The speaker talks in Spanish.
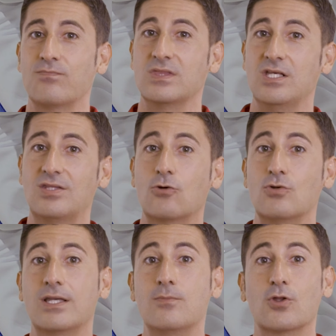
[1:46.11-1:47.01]
dice que
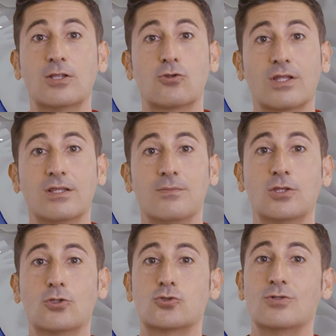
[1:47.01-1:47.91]
un equipo de alto
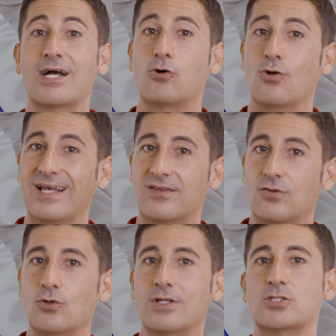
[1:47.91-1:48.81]
rendimiento es una
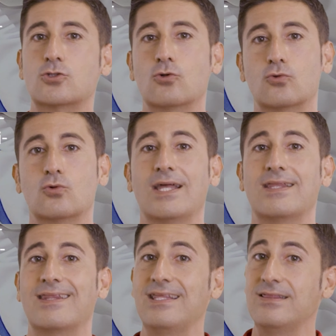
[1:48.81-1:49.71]
colección
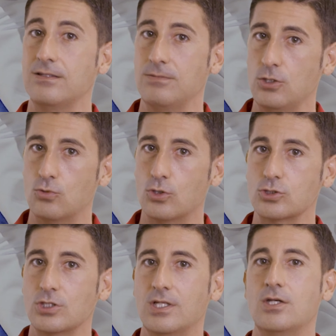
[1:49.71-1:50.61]
estructurada de individuos
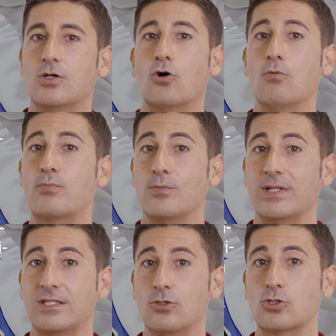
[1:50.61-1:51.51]

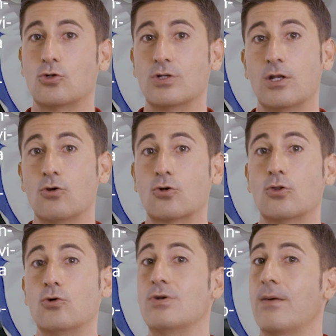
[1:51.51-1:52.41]
comprometidos con el logro
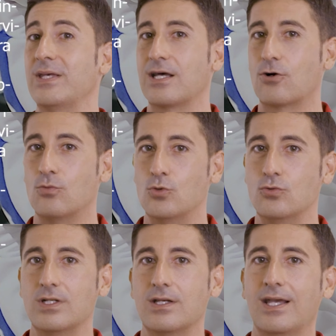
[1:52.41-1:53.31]
de una meta
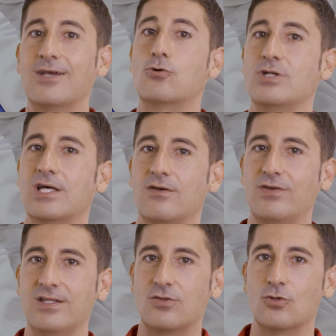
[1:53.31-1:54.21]
común en cuya
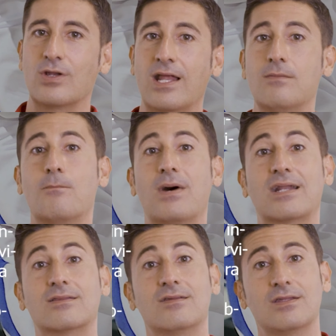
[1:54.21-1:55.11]
definición han
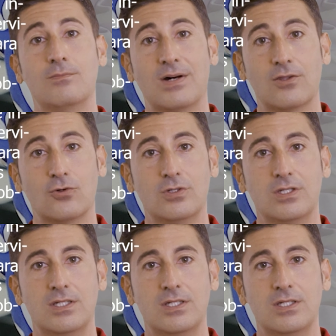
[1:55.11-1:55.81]
participado.